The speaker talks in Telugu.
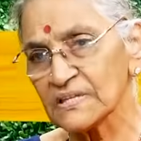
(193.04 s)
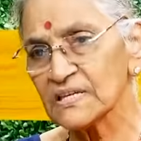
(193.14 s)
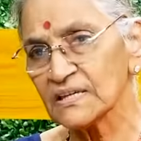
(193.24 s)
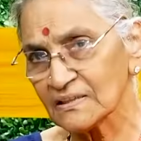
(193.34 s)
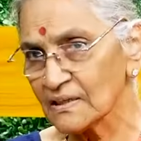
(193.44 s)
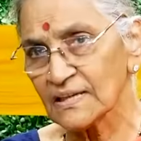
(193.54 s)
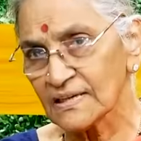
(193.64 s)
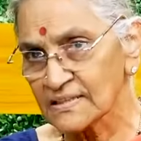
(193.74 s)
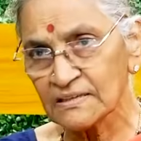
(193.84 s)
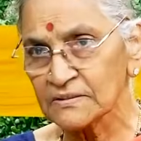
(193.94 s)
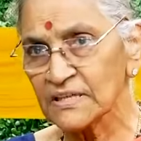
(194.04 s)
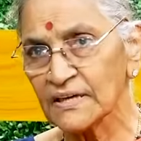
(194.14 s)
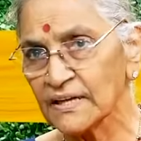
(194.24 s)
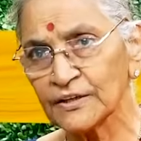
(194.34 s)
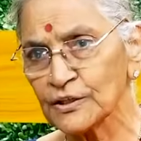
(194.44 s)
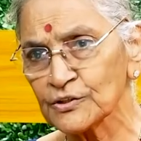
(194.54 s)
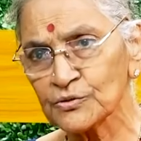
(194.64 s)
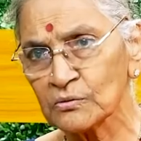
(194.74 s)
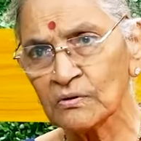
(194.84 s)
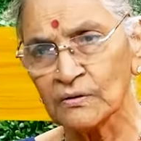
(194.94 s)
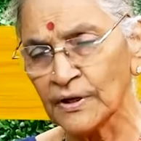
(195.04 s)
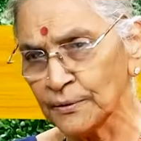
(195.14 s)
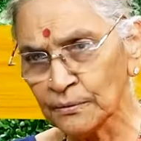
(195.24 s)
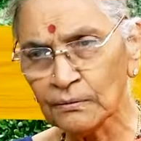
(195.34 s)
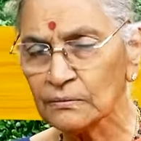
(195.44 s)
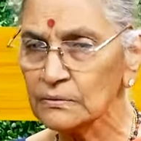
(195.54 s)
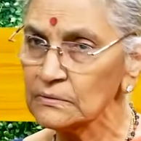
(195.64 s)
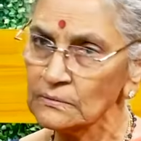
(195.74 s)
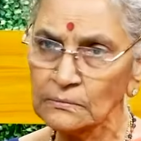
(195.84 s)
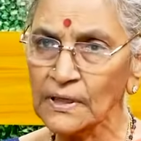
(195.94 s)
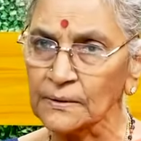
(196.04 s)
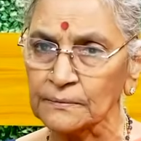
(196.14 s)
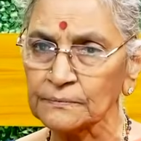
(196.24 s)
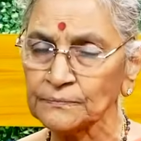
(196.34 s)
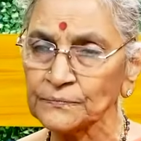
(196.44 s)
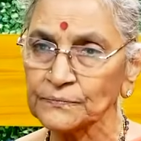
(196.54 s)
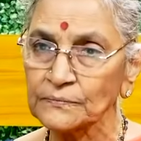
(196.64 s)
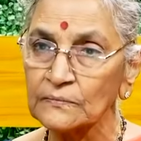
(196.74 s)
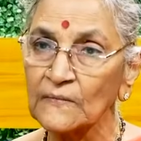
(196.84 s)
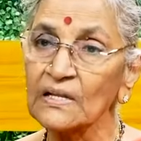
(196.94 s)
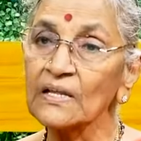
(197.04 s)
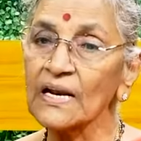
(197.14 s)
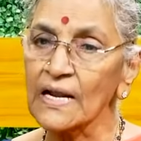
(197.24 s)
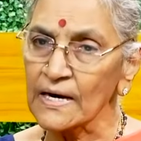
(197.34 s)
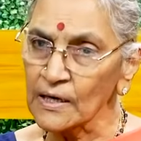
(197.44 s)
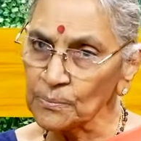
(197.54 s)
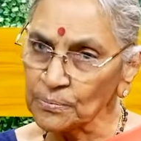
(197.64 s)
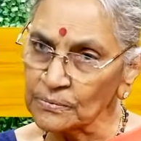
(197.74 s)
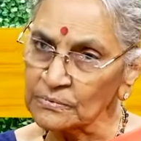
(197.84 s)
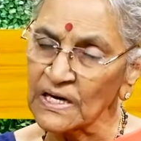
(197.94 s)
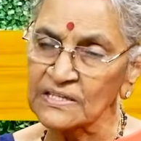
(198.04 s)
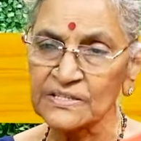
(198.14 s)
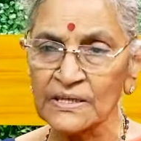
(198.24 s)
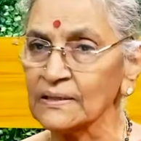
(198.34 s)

ప్రత్యేకంగా తన సేవ చేయడానికి తెచ్చుకున్న వాళ్ళు లేరు ఉంటారు దాన్ని అరణపు దాసి